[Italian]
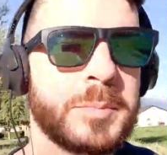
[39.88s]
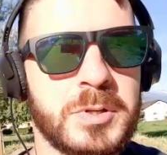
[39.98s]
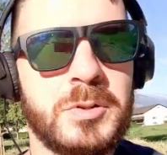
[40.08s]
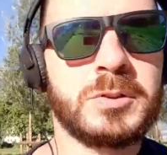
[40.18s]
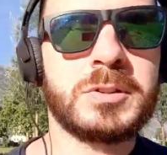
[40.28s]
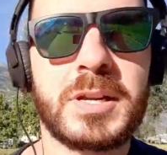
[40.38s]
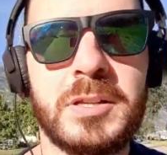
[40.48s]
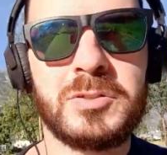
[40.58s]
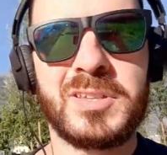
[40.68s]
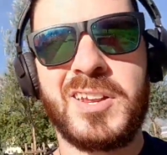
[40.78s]
prendo il
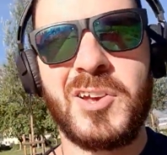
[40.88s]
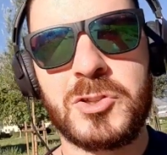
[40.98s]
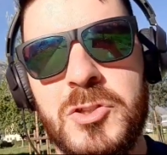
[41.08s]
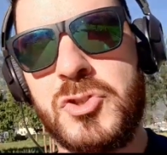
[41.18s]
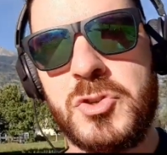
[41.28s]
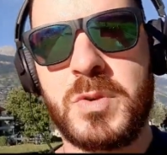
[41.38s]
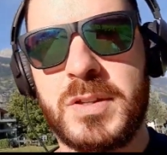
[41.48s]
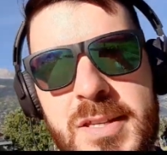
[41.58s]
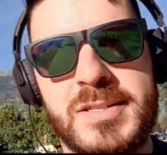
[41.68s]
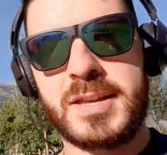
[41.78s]
treno delle
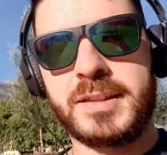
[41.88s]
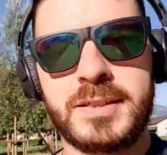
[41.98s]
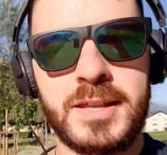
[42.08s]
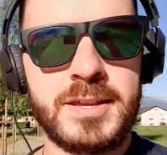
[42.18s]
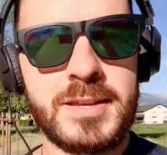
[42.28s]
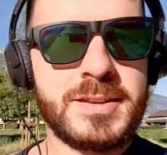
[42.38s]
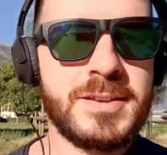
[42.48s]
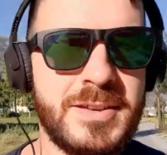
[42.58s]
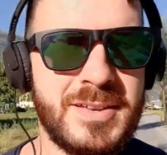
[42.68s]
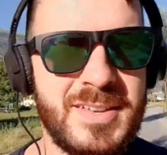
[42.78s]
8.57
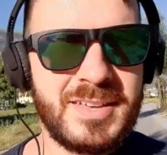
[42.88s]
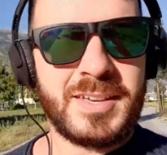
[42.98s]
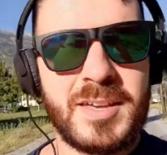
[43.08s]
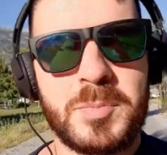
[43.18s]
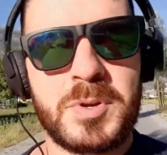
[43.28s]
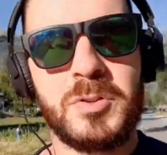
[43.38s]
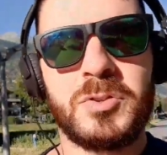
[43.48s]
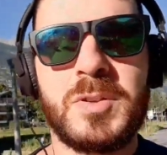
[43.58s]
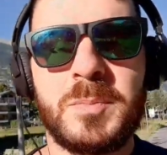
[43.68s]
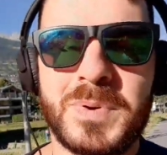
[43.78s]
che
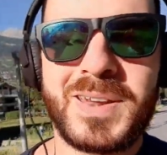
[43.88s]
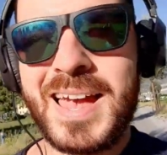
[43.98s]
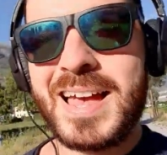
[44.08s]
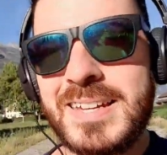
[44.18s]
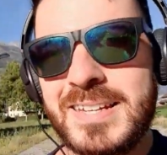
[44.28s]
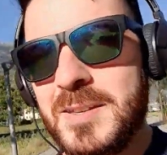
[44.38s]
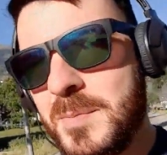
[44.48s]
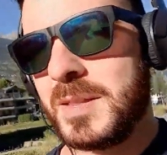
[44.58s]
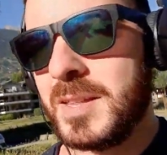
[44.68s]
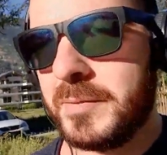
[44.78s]
prendo sempre al
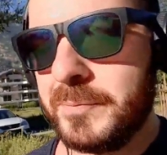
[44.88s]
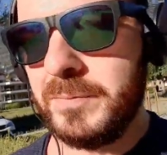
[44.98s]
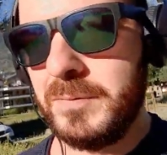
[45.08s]
limite